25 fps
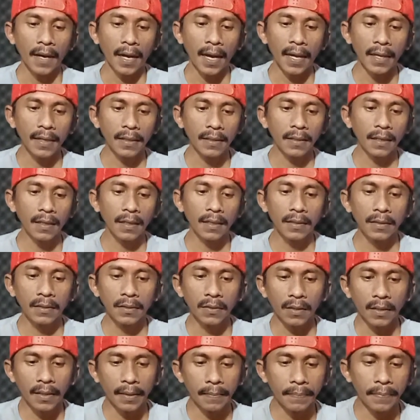high uh,
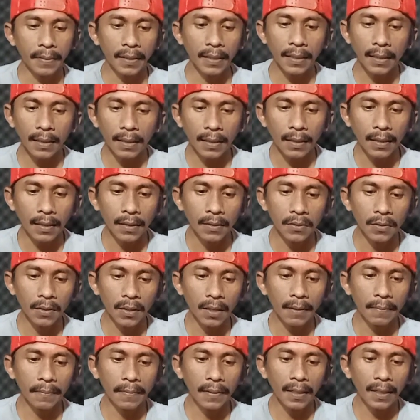durable
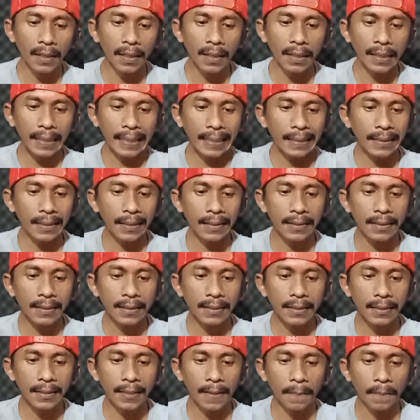durable clicker
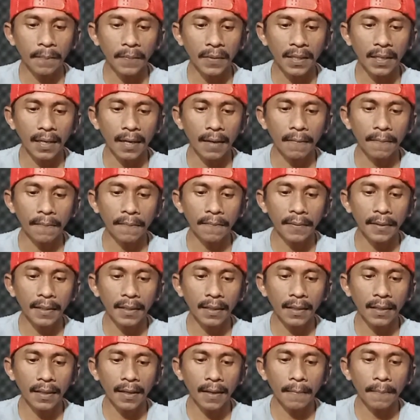system
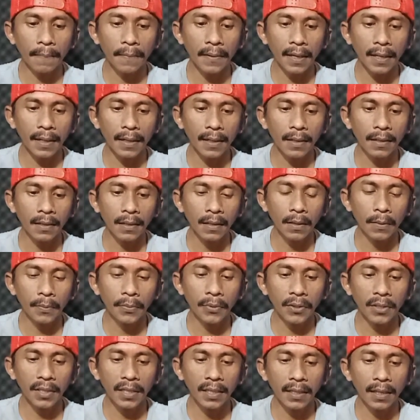grafit Kepler
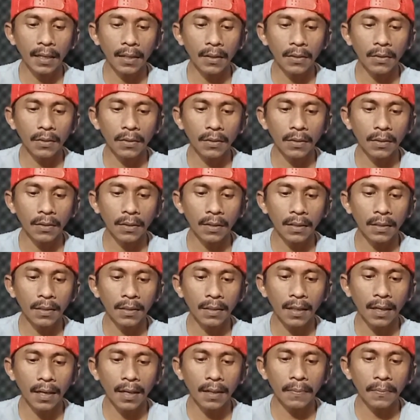body dan rotor
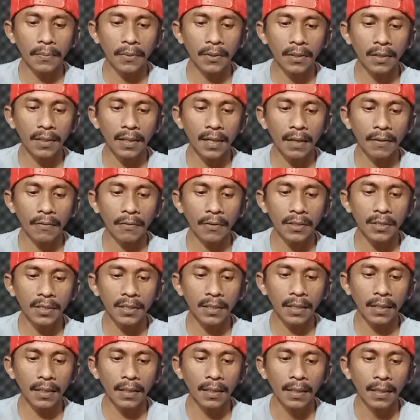carbon drag
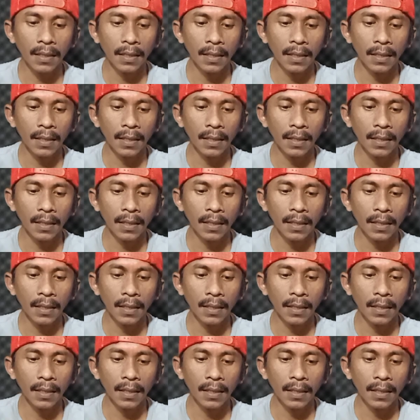washer